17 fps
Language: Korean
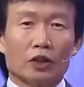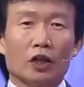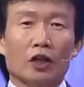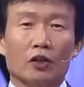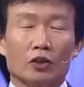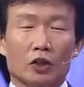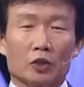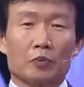
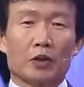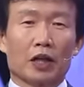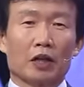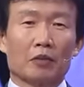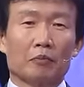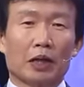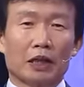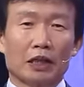더
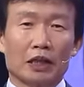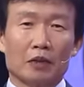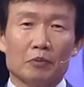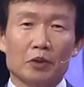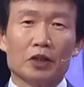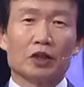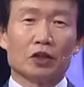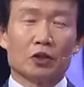특별한
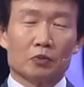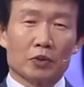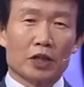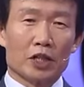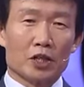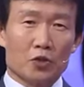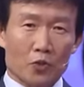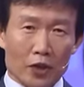만남을
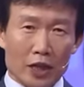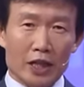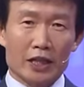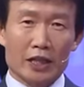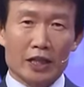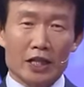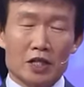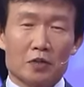여러분께 소개를
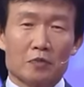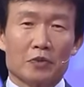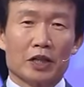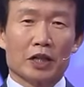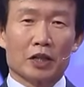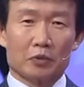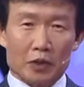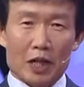
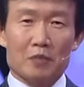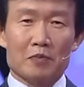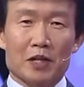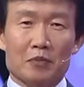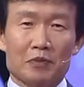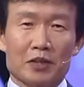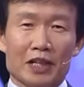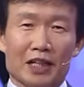해드리겠습니다. 여러분
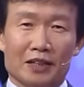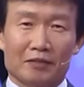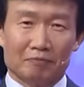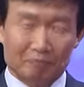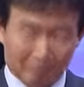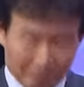감사합니다.